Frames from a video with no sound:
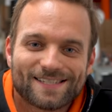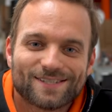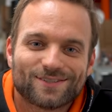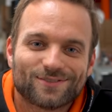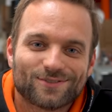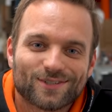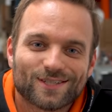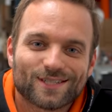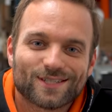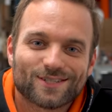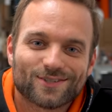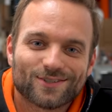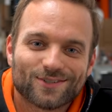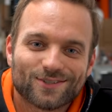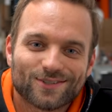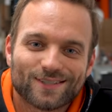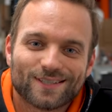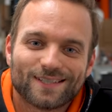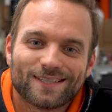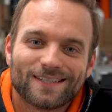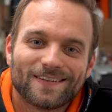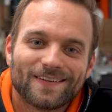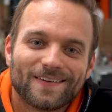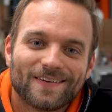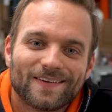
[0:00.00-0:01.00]

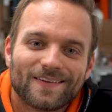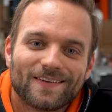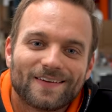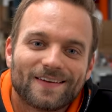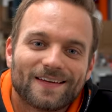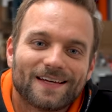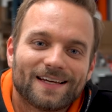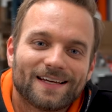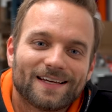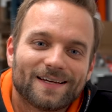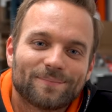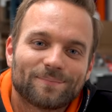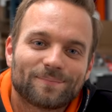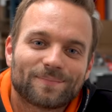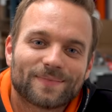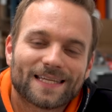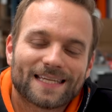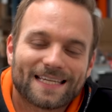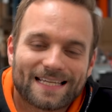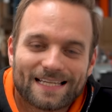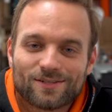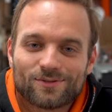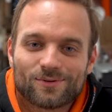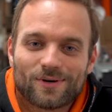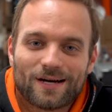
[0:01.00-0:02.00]
Situation ähm,
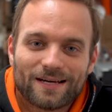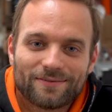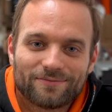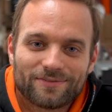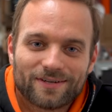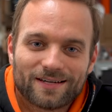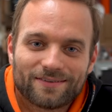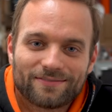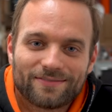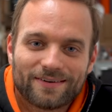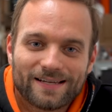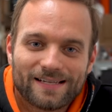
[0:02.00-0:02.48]
nicht ganz so einfach,